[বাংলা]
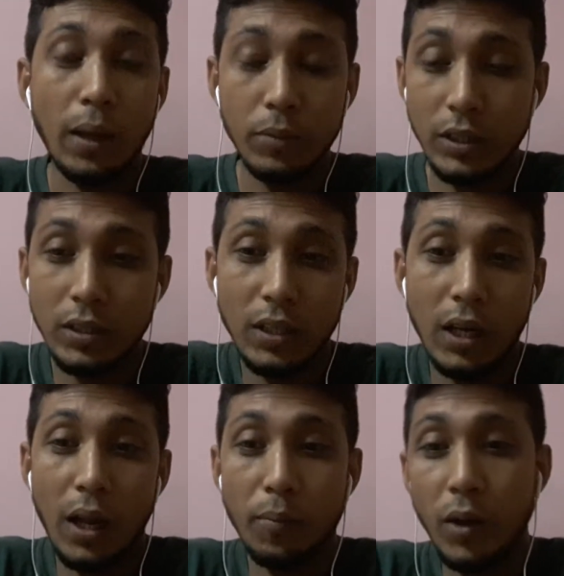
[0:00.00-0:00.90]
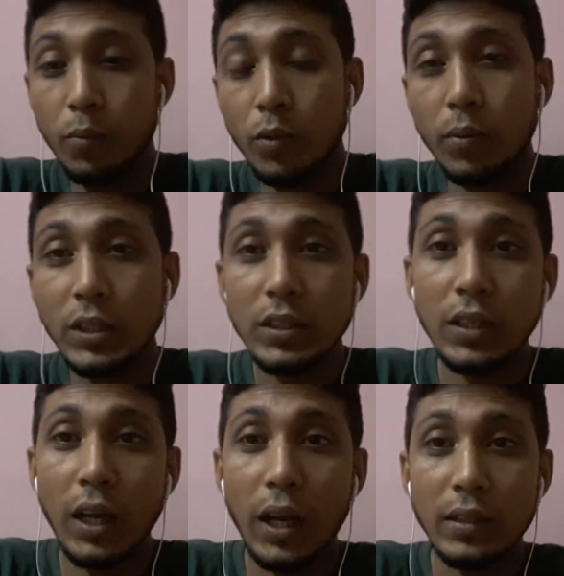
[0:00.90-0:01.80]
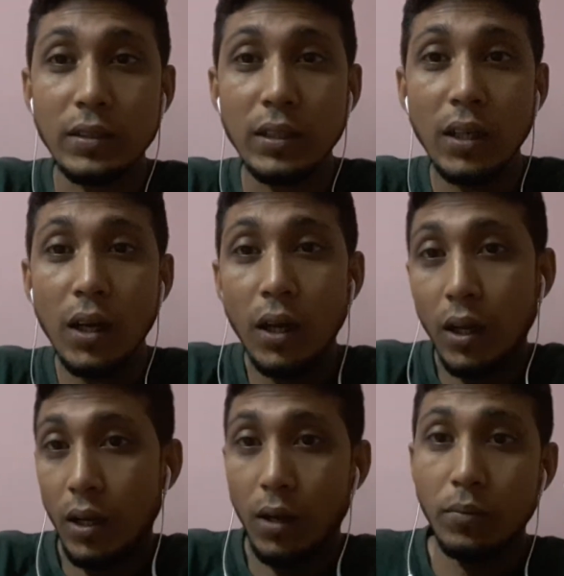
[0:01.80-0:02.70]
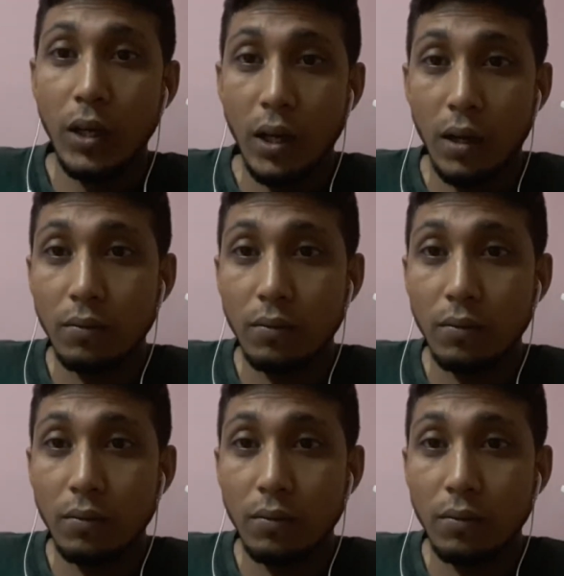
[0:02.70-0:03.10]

দাম দিতে চায় না আমরা প্রবাসে যারা আছি আমরা